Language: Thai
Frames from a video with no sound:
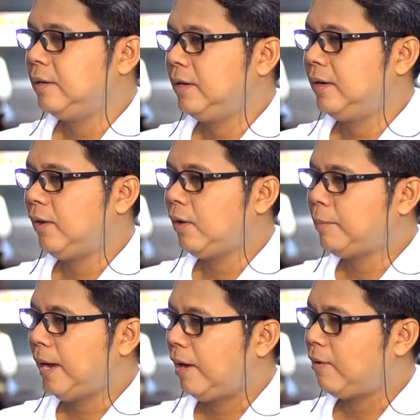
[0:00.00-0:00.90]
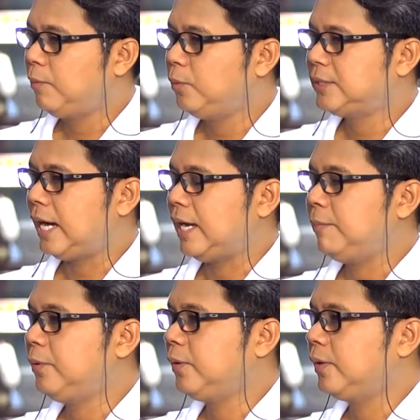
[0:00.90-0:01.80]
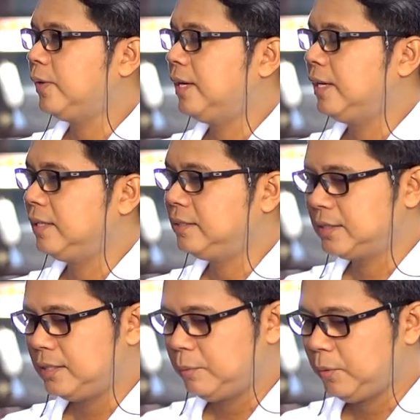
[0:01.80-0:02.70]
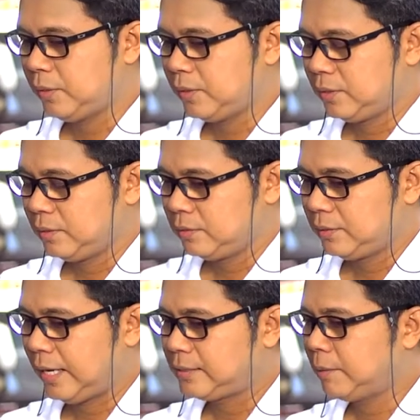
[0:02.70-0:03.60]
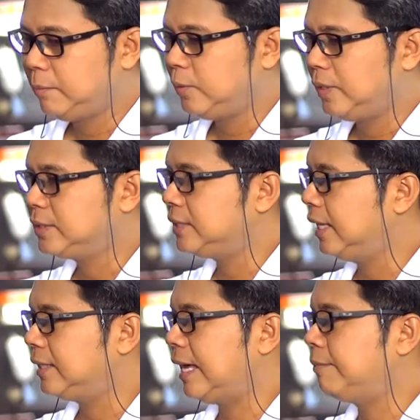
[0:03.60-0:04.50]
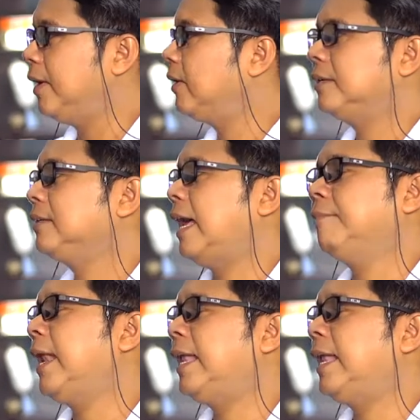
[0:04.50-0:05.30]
แล้วเราก็มาหาความรู้จากไอ้พวกหนังสือพวกการซ่อมลงหนังสือเนี่ยตามตามร้าน